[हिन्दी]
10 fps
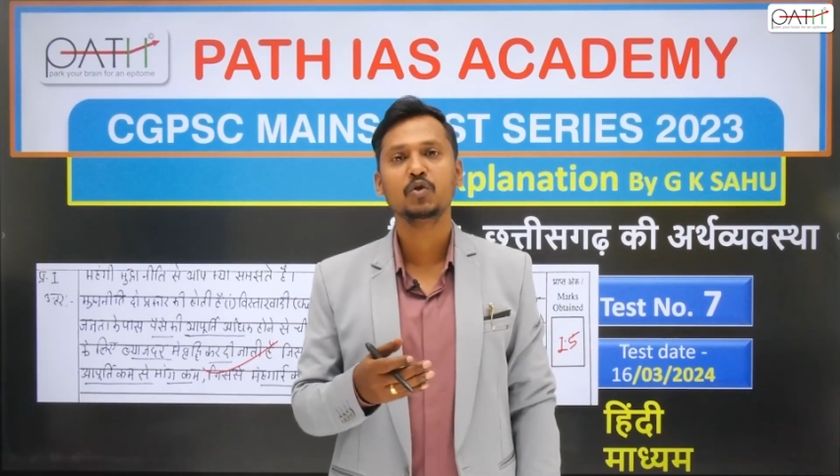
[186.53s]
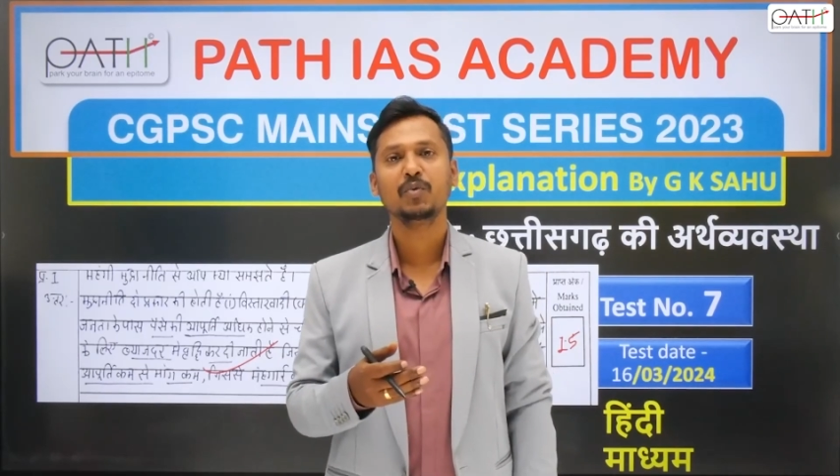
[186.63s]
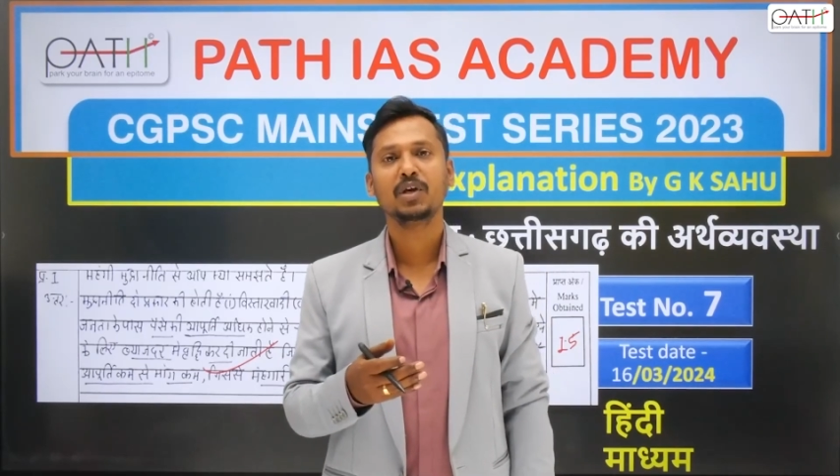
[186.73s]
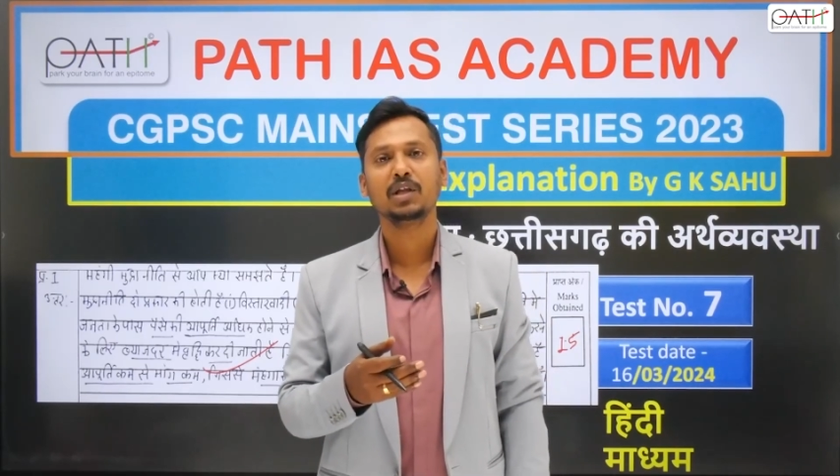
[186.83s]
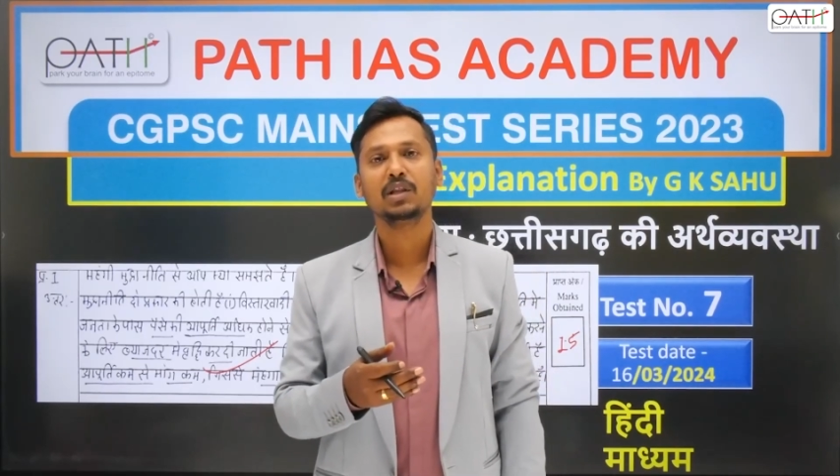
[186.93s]

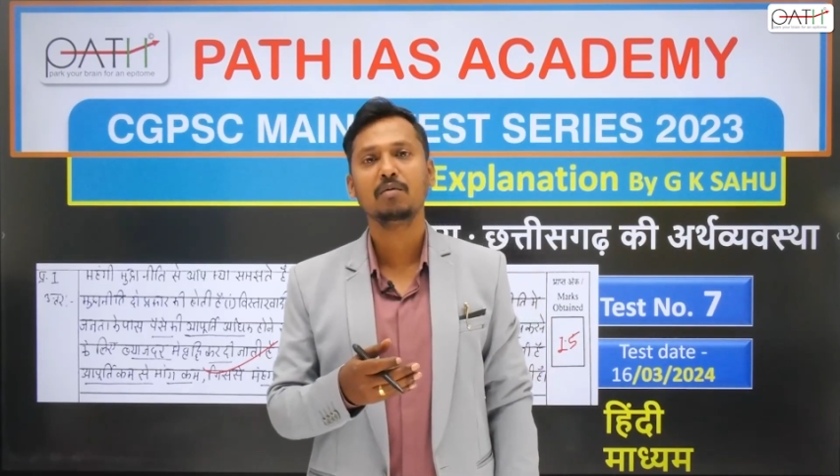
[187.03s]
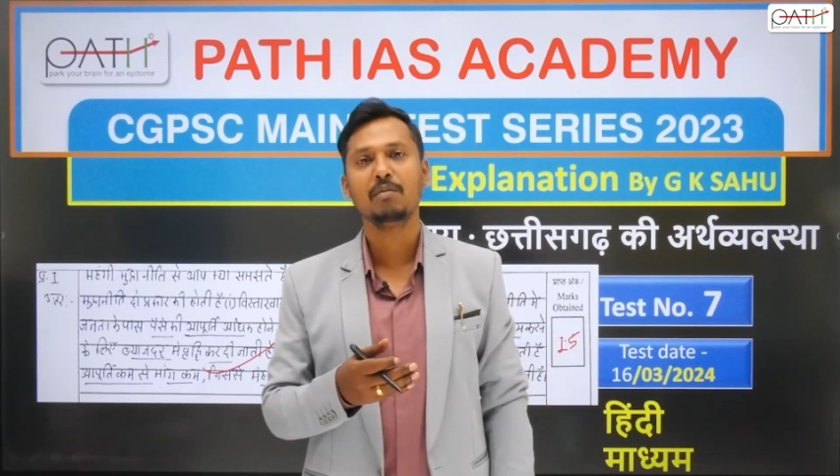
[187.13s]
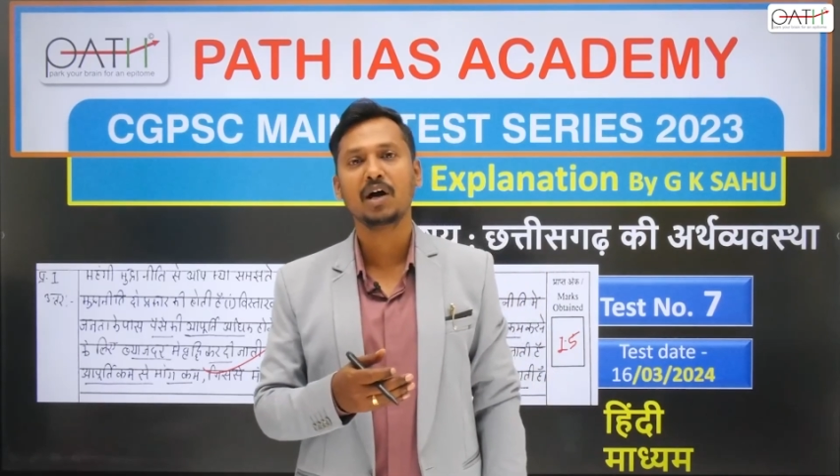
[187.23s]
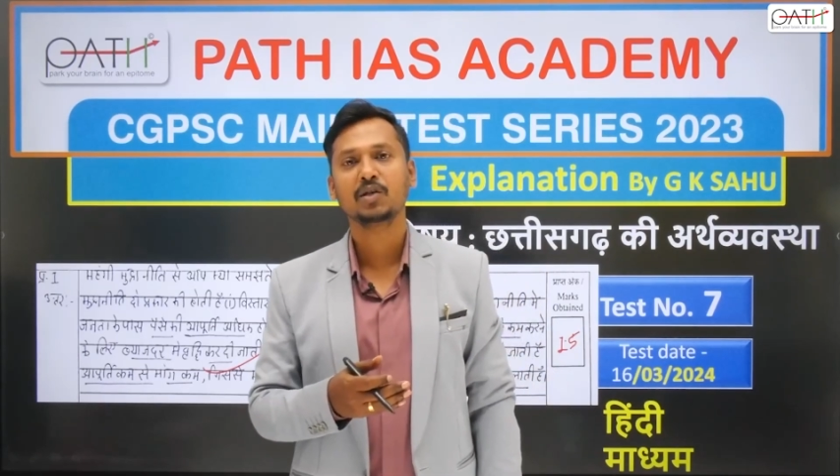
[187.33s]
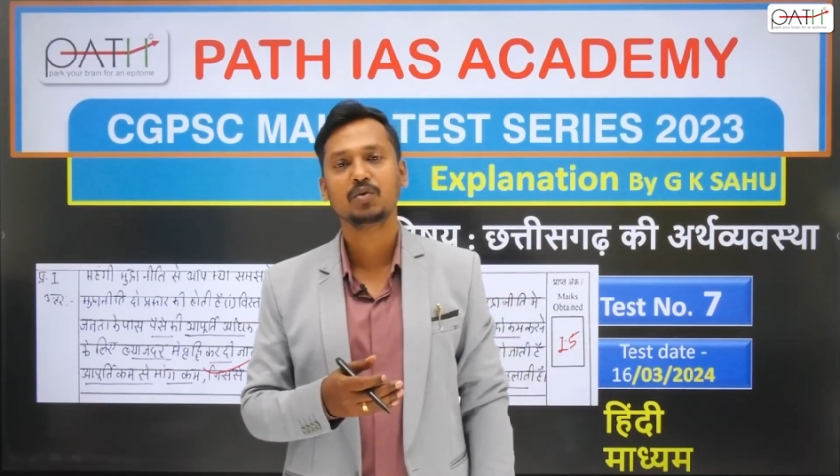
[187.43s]
उसमें कितने
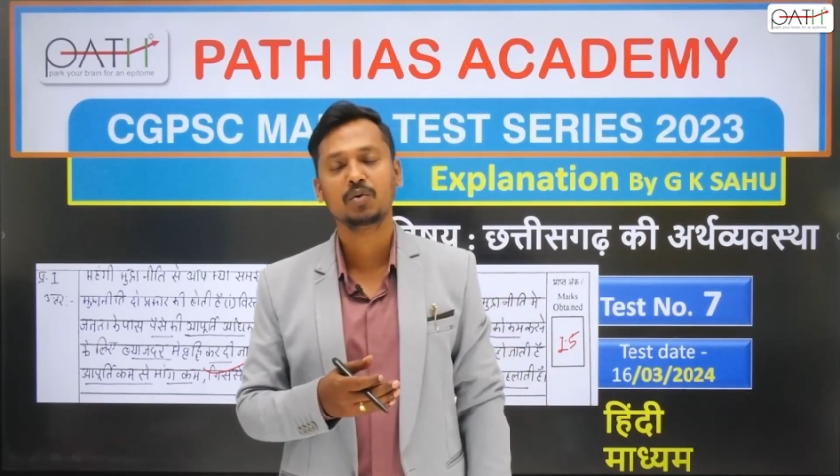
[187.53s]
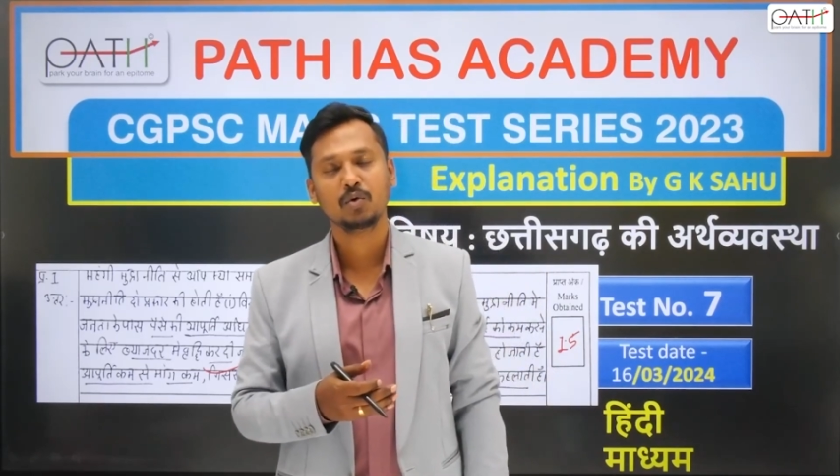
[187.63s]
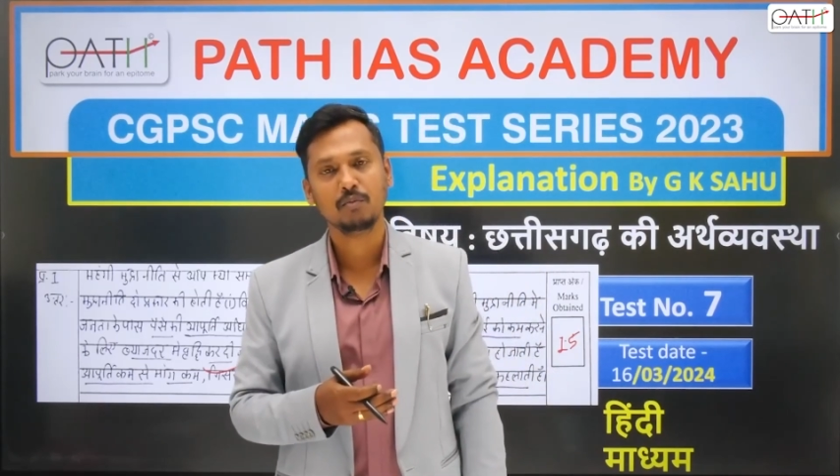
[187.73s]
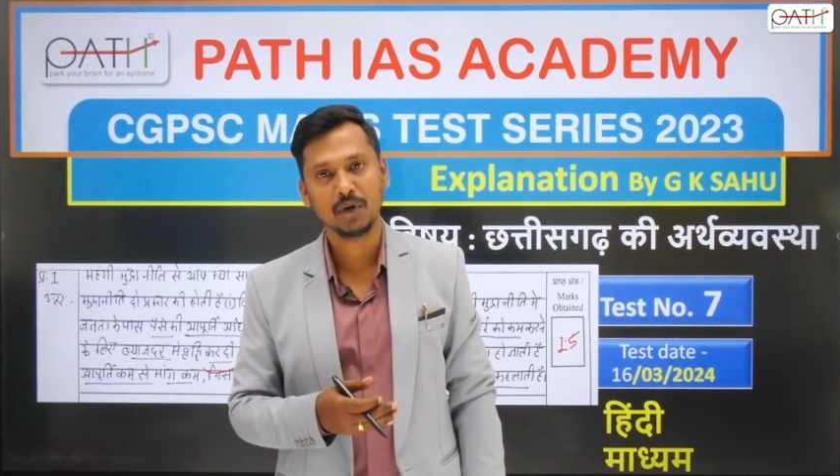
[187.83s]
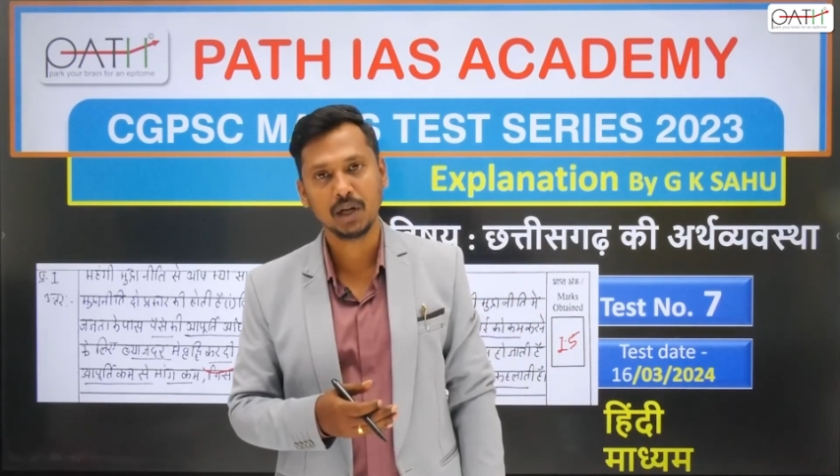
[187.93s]
मार्क्स
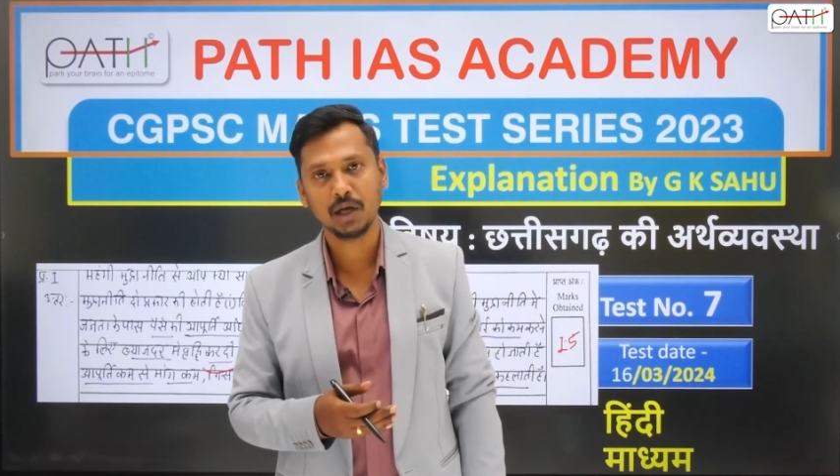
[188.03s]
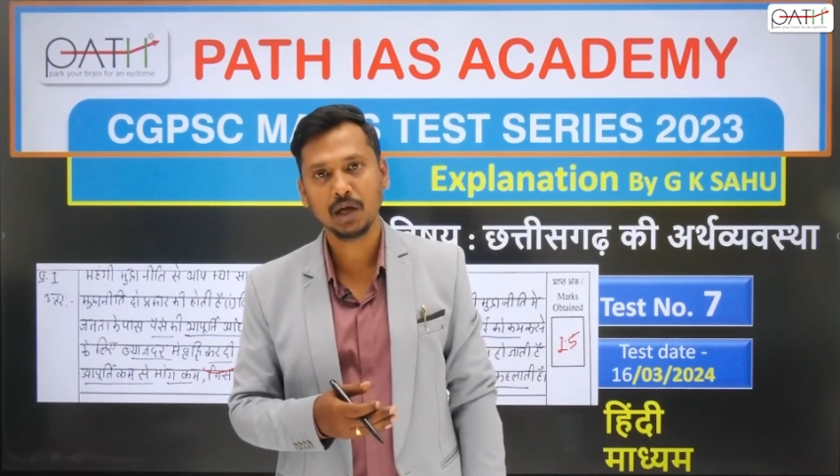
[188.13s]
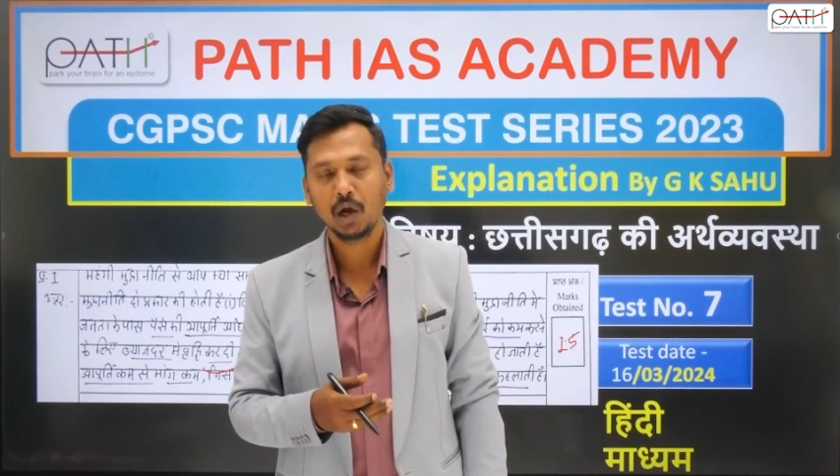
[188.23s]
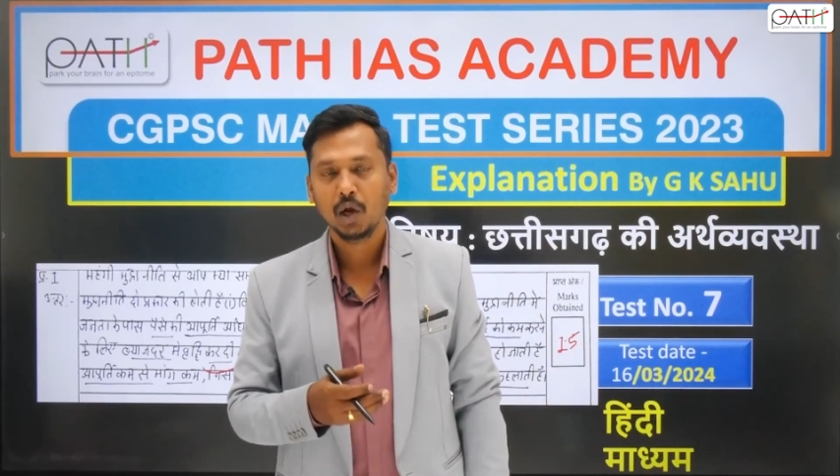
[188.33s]
उनको मिले हैं